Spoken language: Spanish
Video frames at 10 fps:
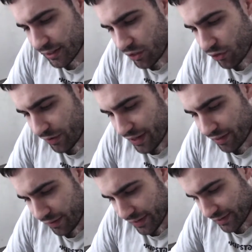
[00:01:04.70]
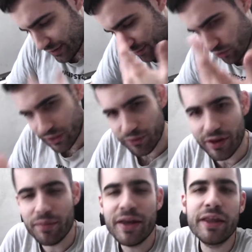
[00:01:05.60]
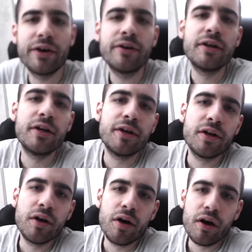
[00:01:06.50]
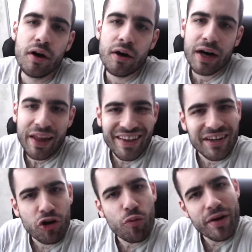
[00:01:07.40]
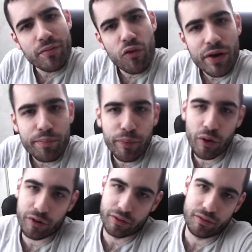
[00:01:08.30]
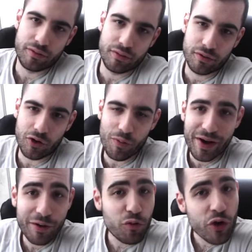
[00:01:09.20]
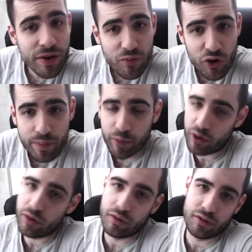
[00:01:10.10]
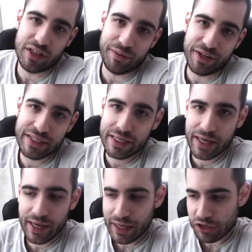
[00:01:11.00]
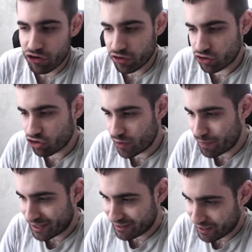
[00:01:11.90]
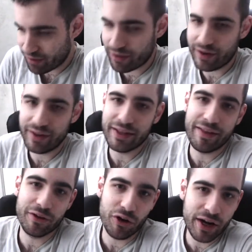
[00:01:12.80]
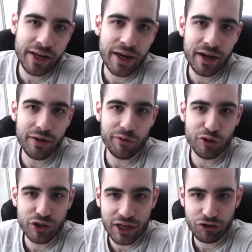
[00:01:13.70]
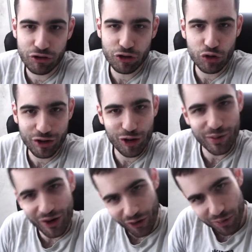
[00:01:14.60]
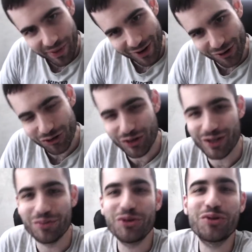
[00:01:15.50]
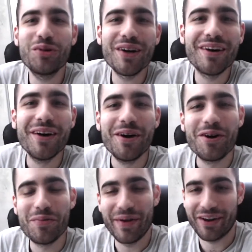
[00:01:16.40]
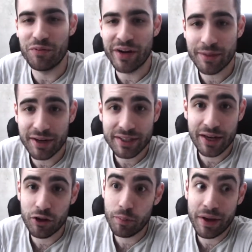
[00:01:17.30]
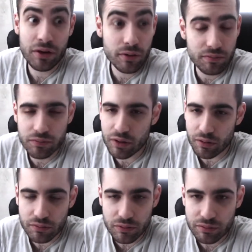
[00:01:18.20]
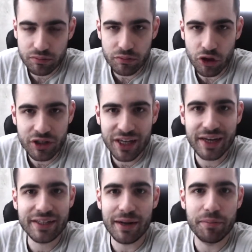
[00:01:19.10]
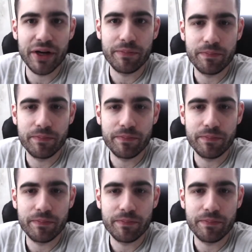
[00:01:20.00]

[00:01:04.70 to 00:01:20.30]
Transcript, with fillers: lo hice, y este es el motivo del vídeo, gracias a comer muy poco. Comer muy, muy poco. Sabéis que yo soy partidario de hacer dieta cetogénica, en algunos casos no es lo mejor para construir músculo o para comer demasiado, pero eh, no tienes hambre.